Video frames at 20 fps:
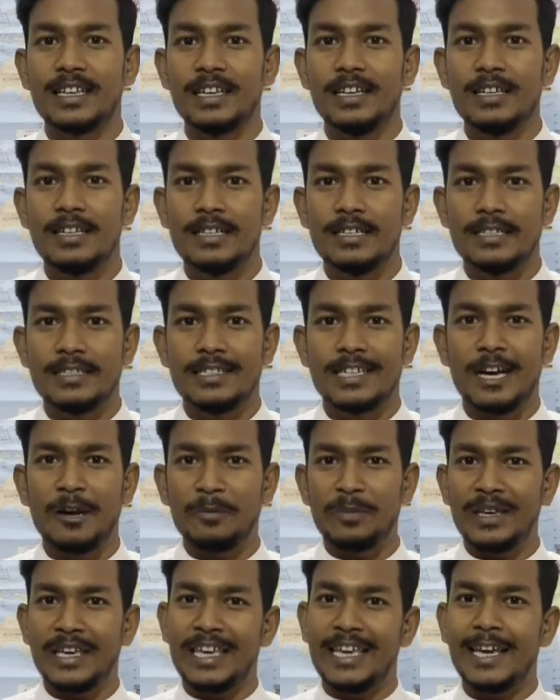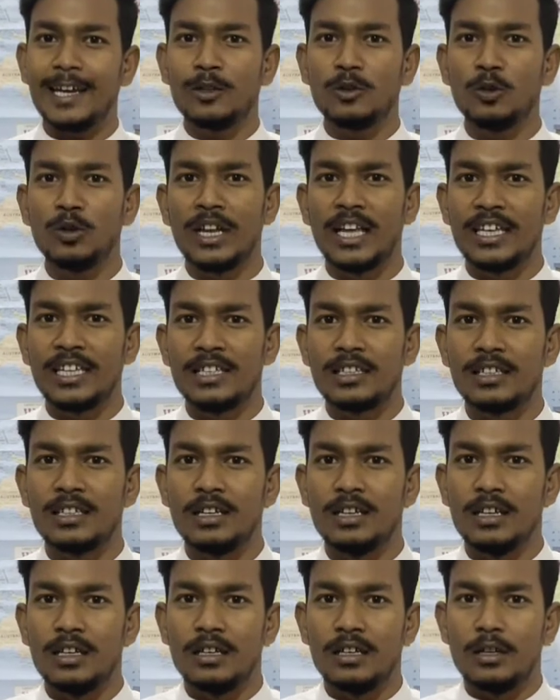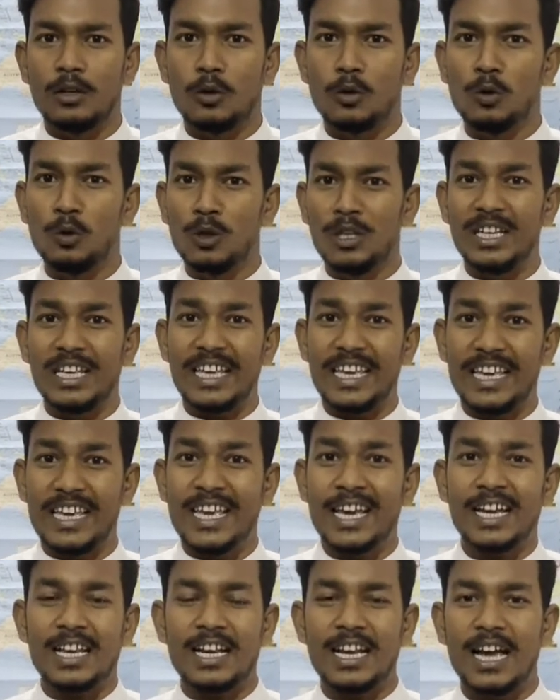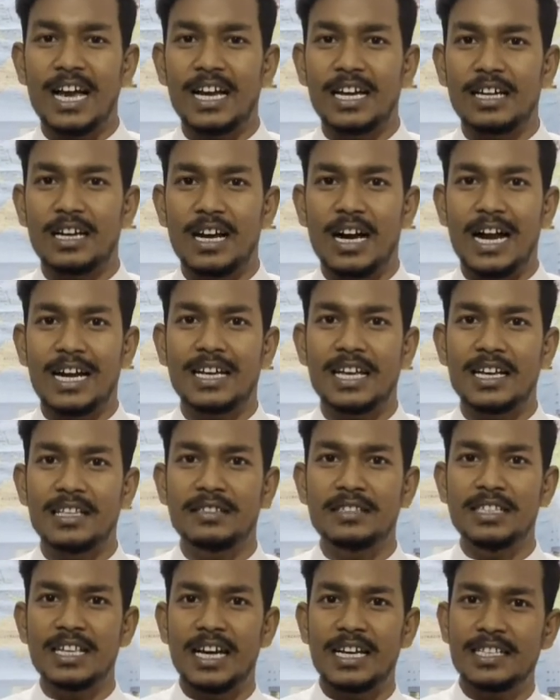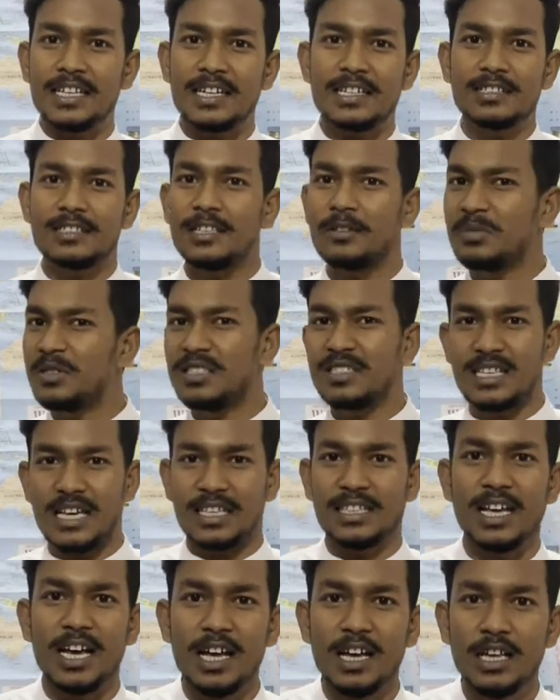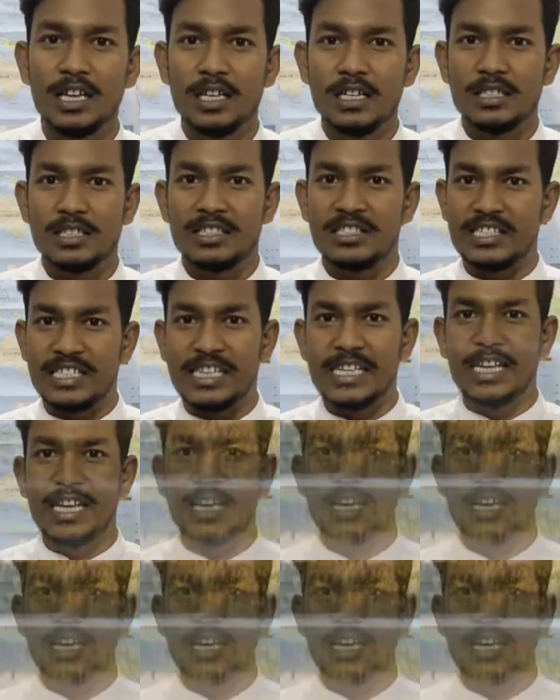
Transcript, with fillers: है जहाँ पे एक दो नहीं कुल एक लाख अट्ठासी हजार से भी ज़्यादा झील